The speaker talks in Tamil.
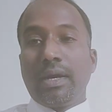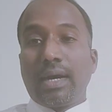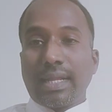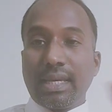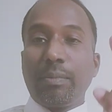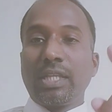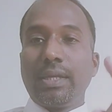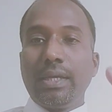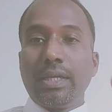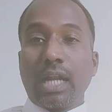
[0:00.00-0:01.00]
அதே
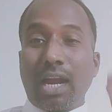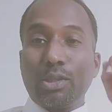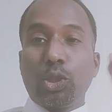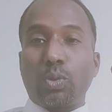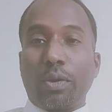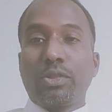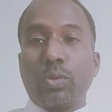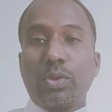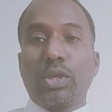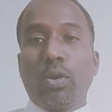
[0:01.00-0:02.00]
மாதிரி நானூற்றி
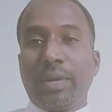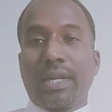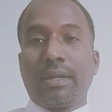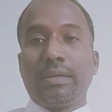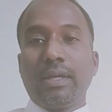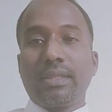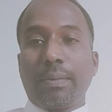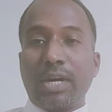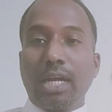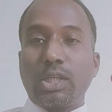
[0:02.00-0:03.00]
தொண்ணூத்தொரு கிலோமீட்டர்
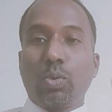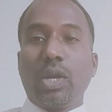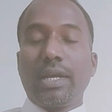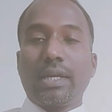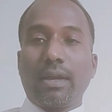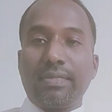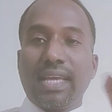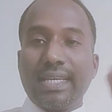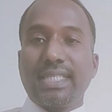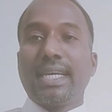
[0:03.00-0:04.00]
தமிழ்நாட்டுக்குள்ளே இருக்கிற
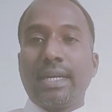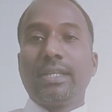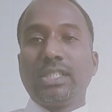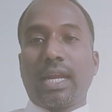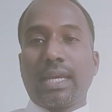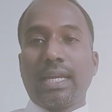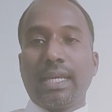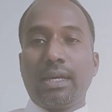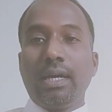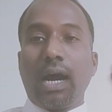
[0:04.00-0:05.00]
தேசிய நெடுஞ்சாலைகளை
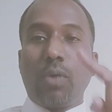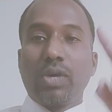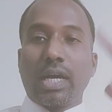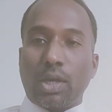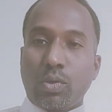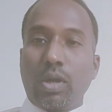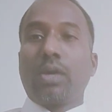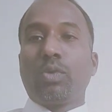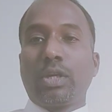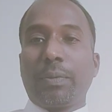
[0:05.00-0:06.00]
அவங்க
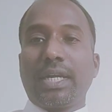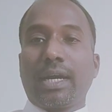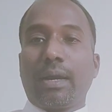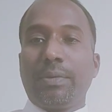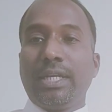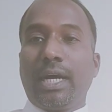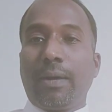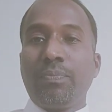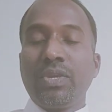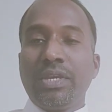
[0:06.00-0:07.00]
கண்ட்ரோலில் கொண்டு போயிட்டாங்க அப்படின்னா
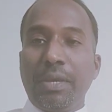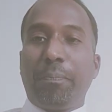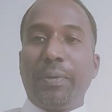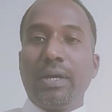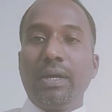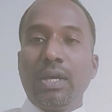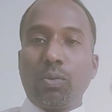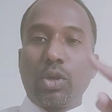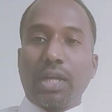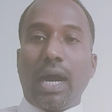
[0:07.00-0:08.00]
இப்போ
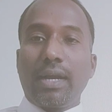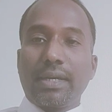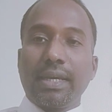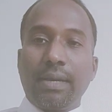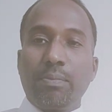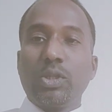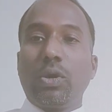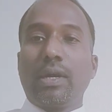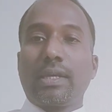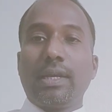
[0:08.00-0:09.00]
ஒரு காருக்கு எண்பது
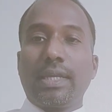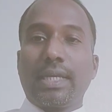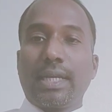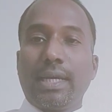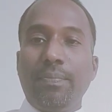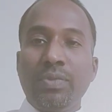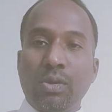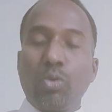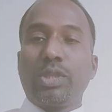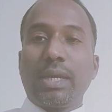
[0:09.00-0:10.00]
ரூபா இருக்கிற டிக்கெட்டை
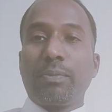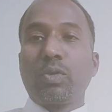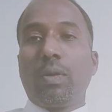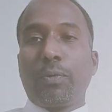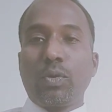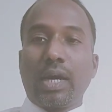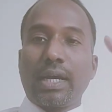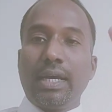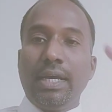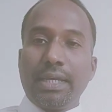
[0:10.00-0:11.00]
நூற்றி ஐம்பது ரூபா போடுவாங்க
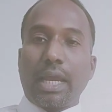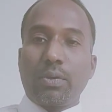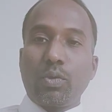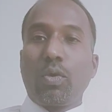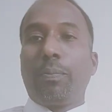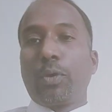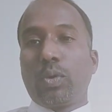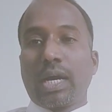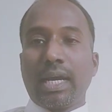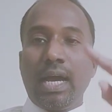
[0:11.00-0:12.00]
இரநூறுவா
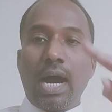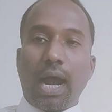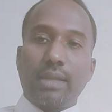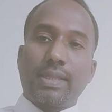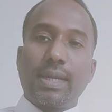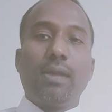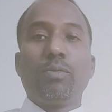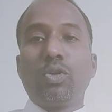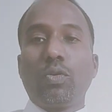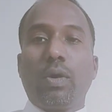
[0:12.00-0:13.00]
போடுவாங்க அடுத்த நாள்
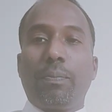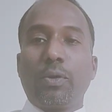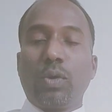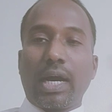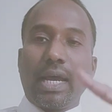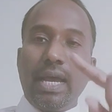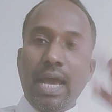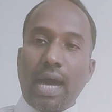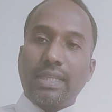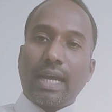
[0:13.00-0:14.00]
முந்நூறுரூவா போடுவாங்க
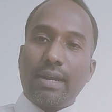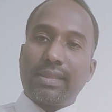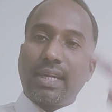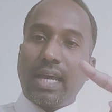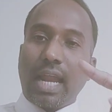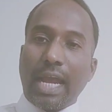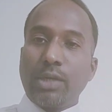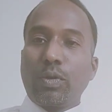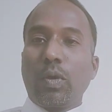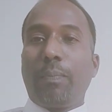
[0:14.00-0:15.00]
அதுக்கு அடுத்த நாள்
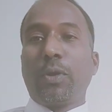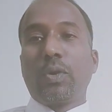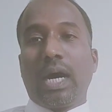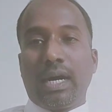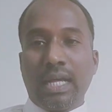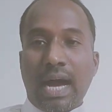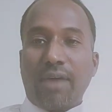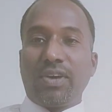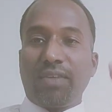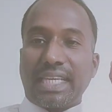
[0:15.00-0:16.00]
ஐநூறுரூவா போடுவான்
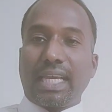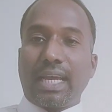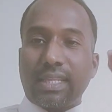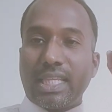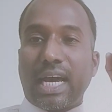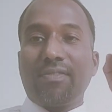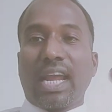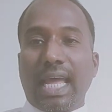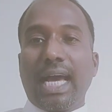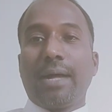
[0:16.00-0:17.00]
அவன் வைக்கிறது தான்
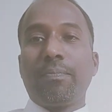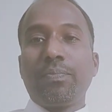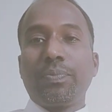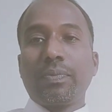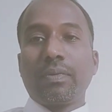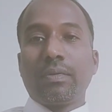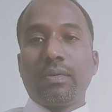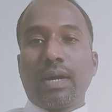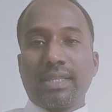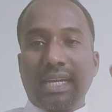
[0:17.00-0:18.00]
விலை
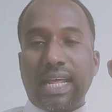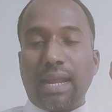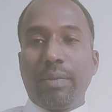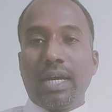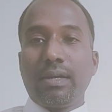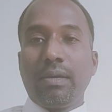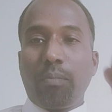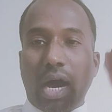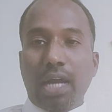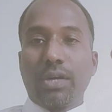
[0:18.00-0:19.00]
அந்த நிலைமை
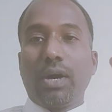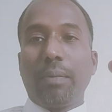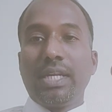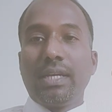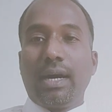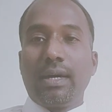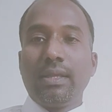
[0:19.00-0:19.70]
மாறணும் அப்படின்னா